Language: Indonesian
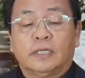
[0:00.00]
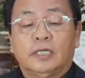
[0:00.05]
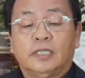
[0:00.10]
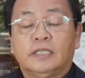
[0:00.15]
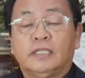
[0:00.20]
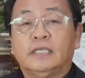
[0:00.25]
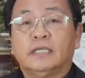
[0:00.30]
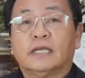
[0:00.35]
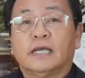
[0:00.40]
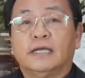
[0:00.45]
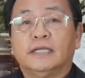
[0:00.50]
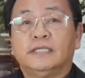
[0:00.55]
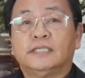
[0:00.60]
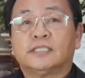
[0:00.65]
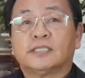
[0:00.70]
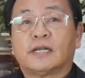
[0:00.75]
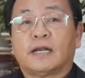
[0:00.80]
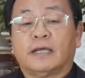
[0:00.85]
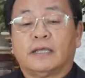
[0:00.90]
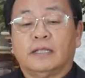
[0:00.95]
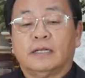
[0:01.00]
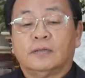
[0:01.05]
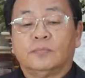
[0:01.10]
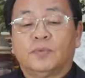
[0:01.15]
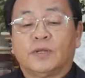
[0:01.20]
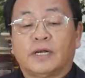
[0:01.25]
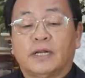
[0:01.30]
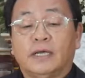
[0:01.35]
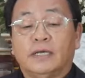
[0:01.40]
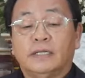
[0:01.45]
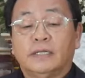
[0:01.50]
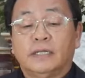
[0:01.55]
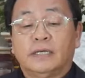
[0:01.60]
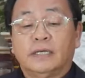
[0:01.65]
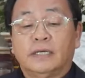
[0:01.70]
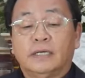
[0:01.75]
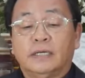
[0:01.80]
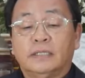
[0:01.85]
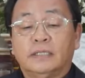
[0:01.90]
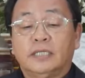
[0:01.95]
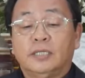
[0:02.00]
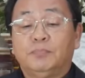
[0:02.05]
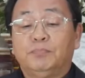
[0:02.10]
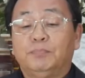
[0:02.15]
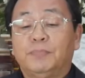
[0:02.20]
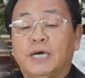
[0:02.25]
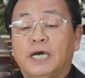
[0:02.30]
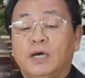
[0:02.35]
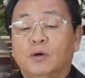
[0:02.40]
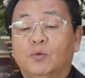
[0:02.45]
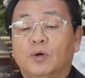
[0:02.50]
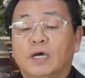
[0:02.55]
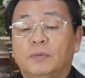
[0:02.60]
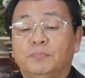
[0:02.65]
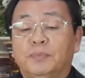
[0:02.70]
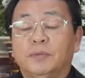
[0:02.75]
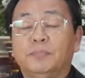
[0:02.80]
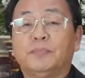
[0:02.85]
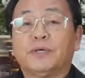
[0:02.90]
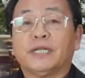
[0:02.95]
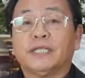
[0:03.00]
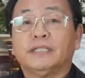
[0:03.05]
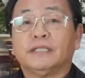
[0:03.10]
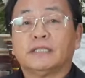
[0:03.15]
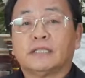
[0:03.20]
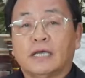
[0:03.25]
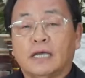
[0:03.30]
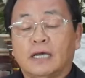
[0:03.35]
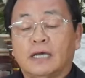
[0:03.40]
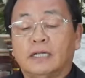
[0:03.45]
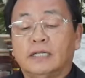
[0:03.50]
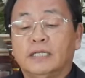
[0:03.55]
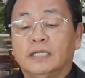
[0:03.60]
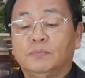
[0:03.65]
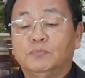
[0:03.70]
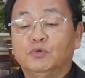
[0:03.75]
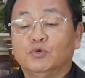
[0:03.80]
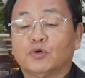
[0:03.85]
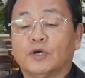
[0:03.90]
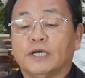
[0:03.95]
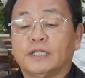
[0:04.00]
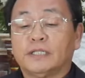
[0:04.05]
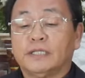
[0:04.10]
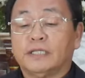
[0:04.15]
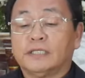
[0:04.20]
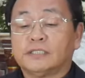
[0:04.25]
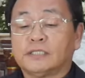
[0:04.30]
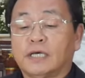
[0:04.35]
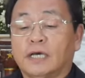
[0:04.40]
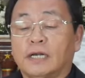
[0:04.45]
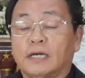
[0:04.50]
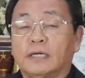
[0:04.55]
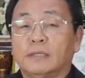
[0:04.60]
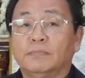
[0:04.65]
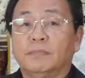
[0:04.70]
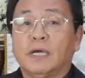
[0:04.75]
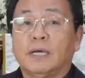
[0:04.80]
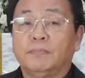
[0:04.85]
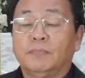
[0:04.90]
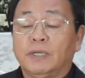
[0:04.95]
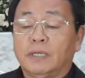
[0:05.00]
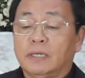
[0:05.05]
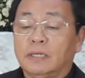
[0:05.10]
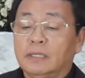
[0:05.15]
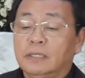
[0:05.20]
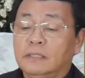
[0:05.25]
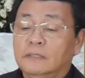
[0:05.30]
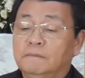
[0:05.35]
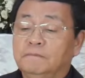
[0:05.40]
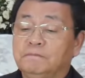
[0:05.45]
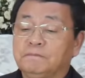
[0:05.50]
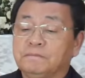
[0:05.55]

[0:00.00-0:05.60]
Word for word: Ketika Israel berada di bawah pemerintahan Nebukadnezar Babel,